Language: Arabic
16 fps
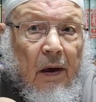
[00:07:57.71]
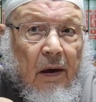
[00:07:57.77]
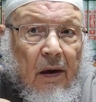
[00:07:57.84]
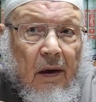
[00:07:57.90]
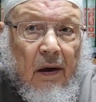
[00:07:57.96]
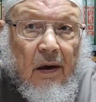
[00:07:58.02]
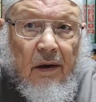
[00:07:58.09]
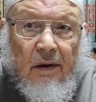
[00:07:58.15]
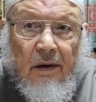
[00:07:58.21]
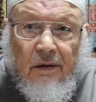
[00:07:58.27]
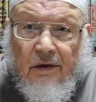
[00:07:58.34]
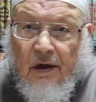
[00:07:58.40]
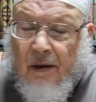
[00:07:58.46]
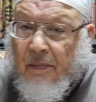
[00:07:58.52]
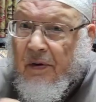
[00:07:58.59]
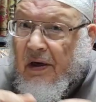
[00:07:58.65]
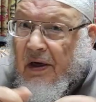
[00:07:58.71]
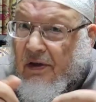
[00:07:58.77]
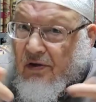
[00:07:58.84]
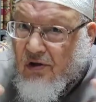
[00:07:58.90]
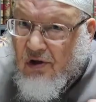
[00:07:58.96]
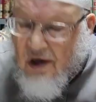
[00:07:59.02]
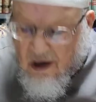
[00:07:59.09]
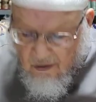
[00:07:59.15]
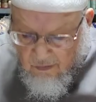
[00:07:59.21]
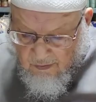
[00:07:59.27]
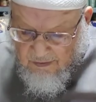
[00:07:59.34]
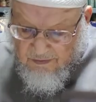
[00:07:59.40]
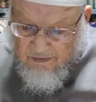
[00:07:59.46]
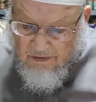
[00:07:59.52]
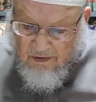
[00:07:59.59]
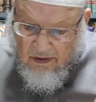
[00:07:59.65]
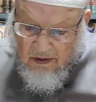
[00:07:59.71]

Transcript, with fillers: آه، تلبية الشهوات